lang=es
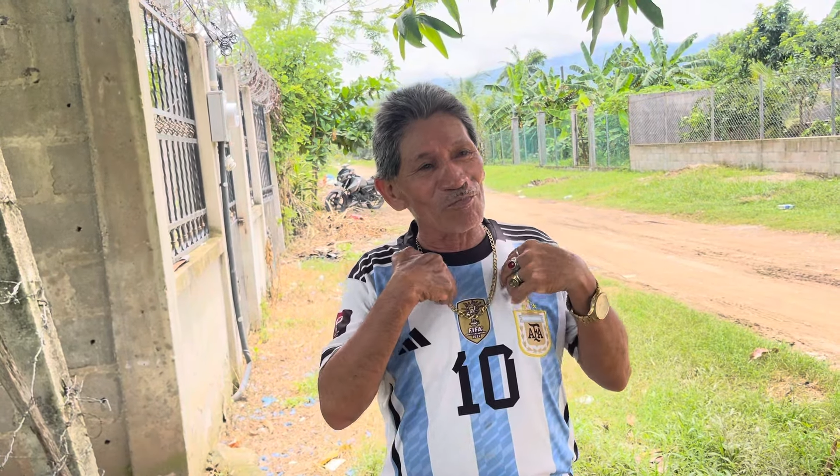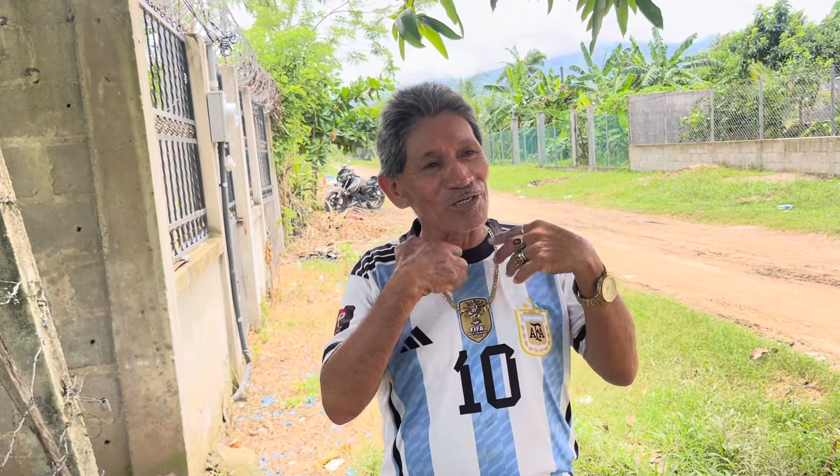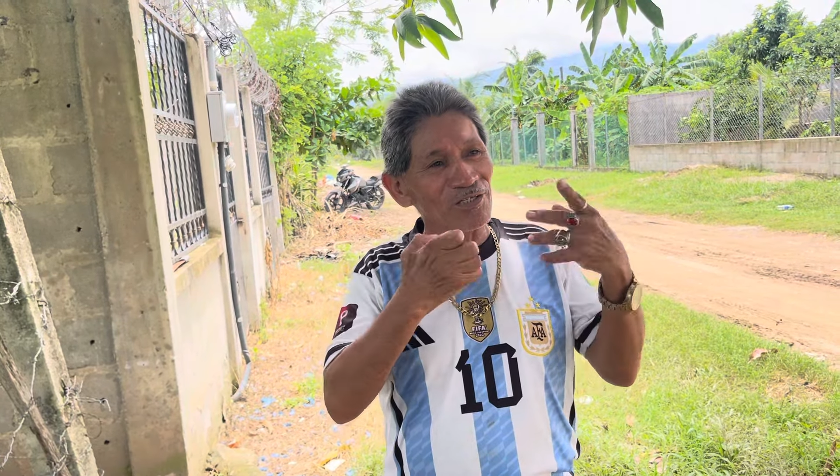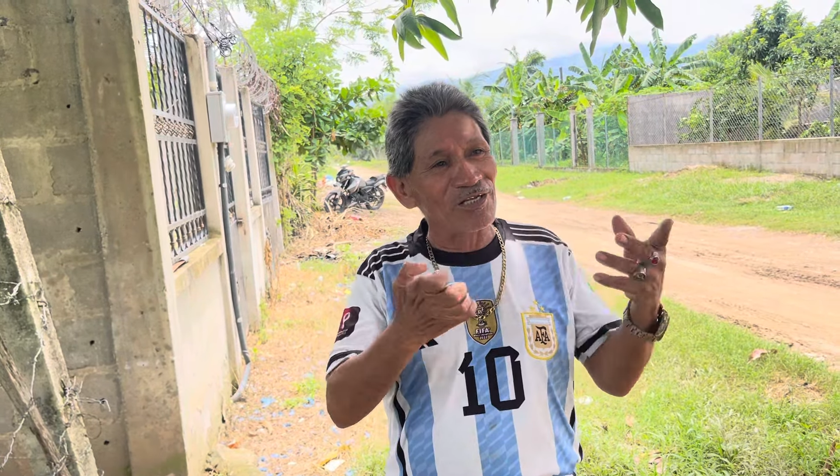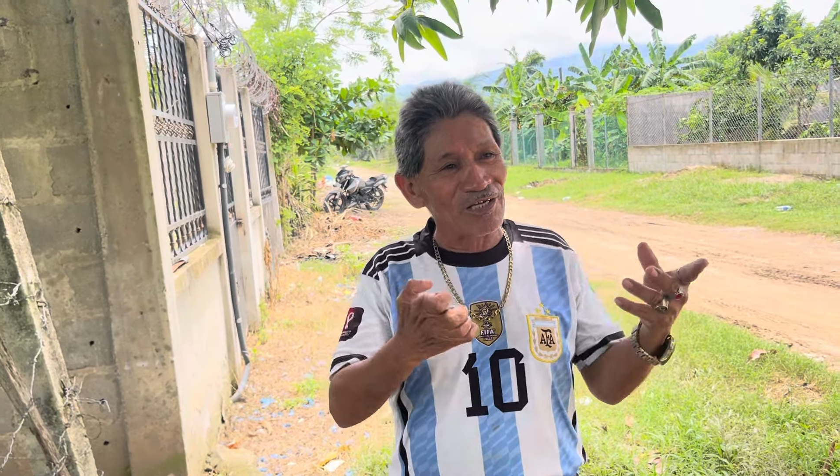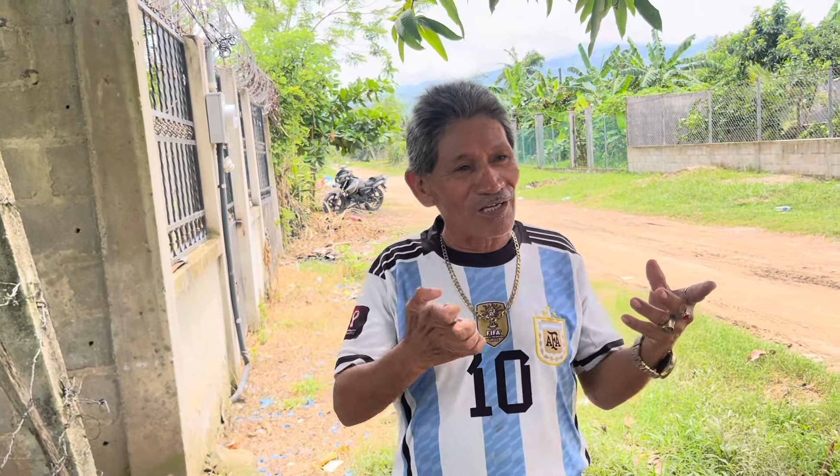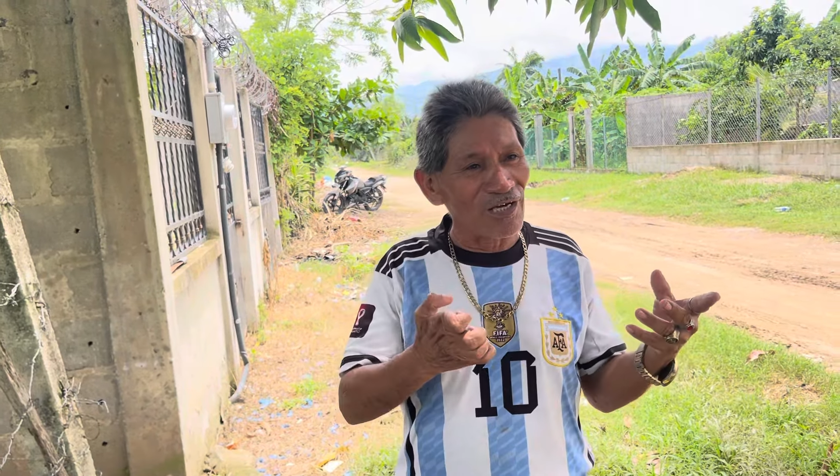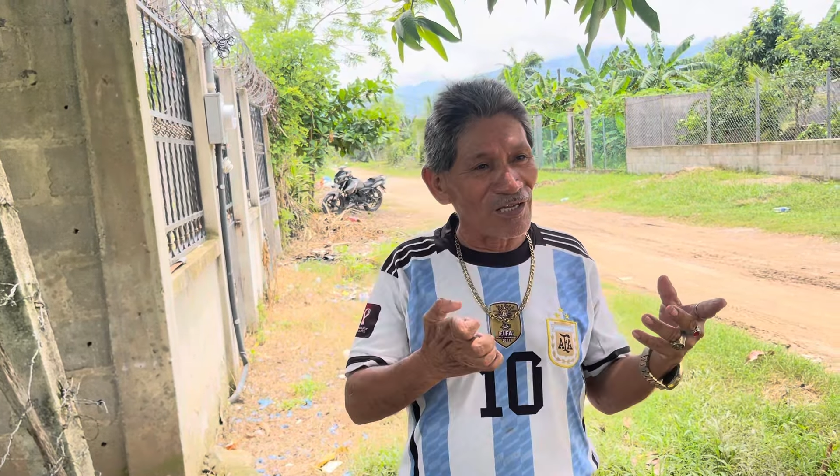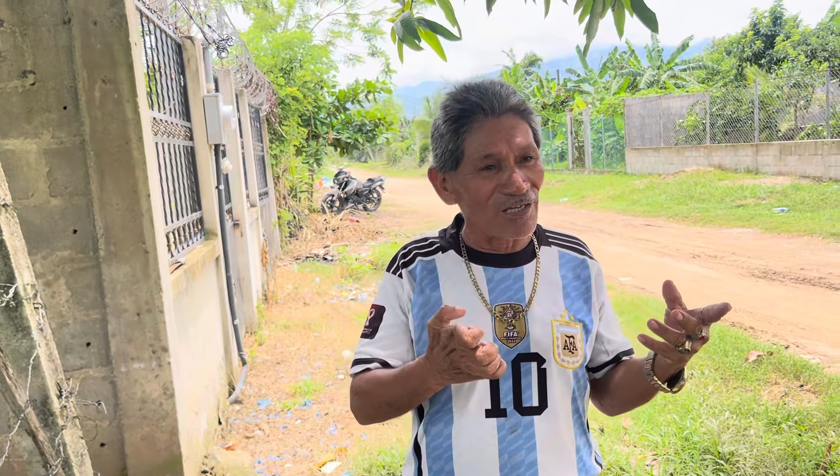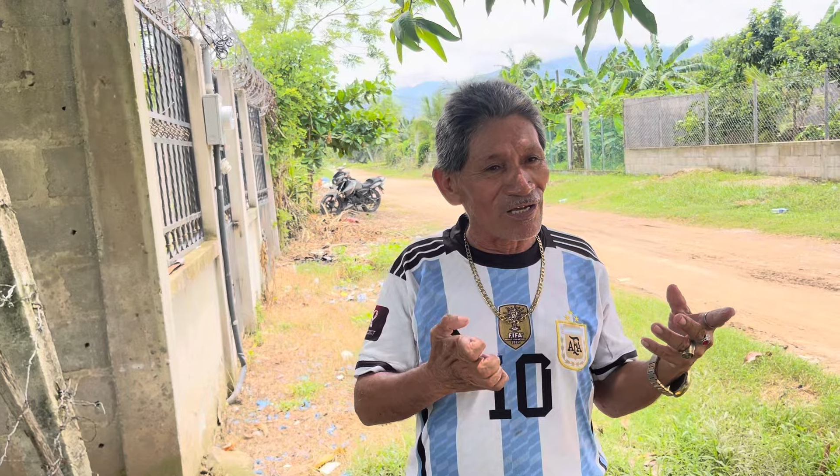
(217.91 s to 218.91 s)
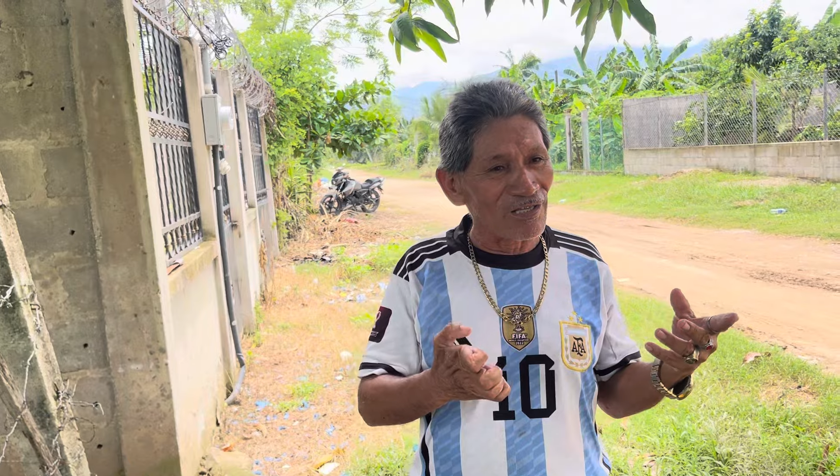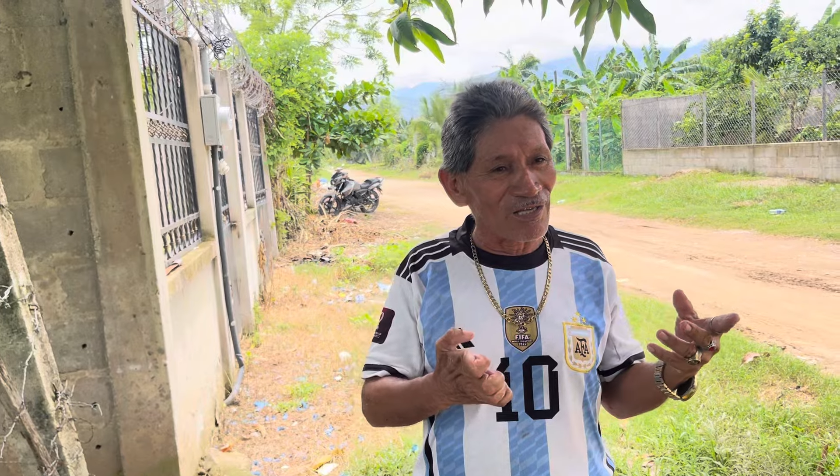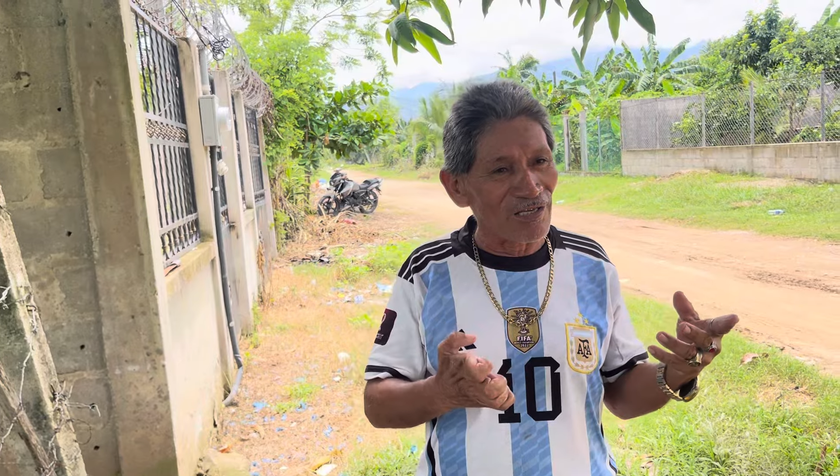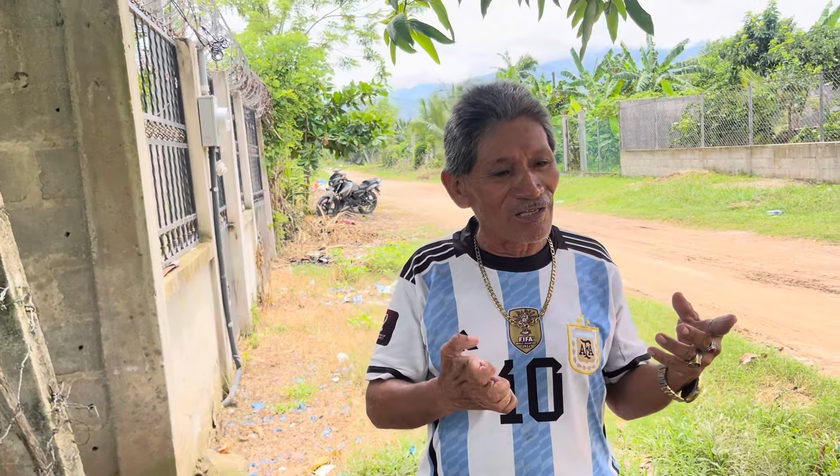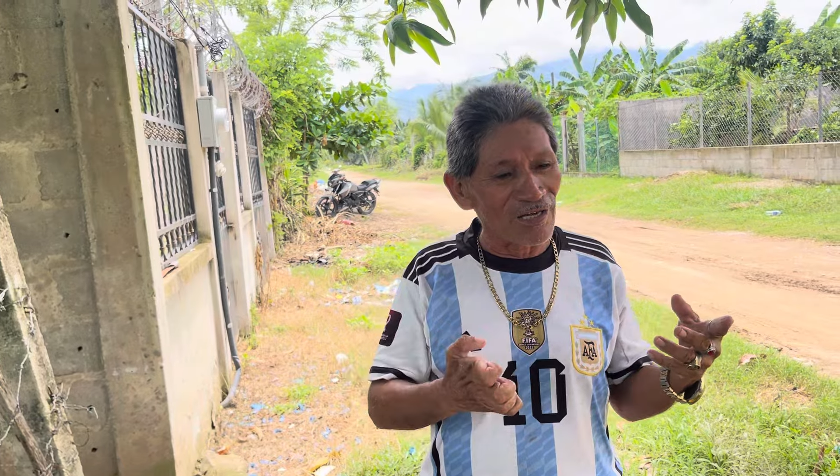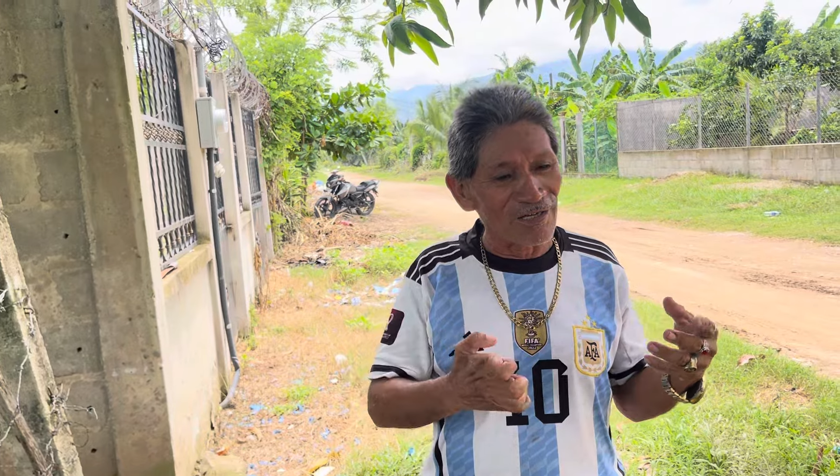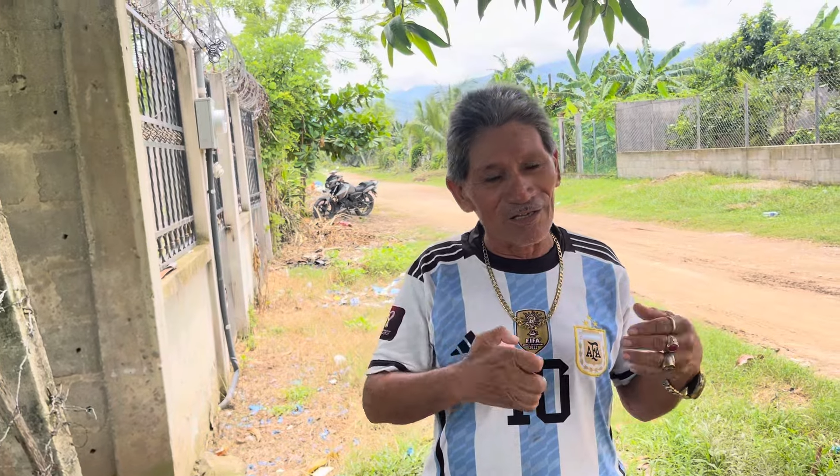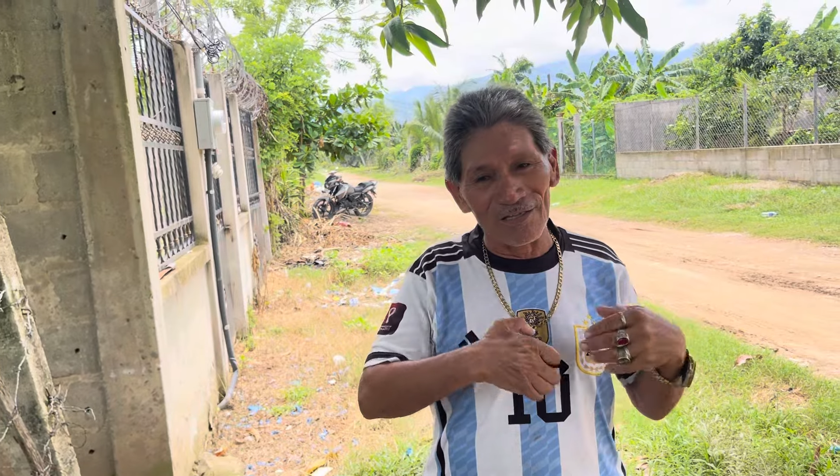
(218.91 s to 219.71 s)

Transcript: puede ser de,